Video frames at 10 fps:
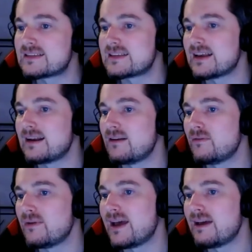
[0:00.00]
euh,
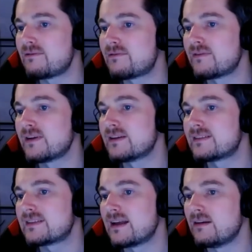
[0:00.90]
salut
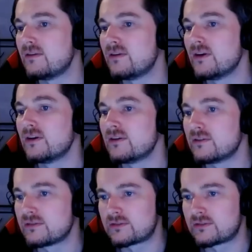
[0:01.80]
F, salut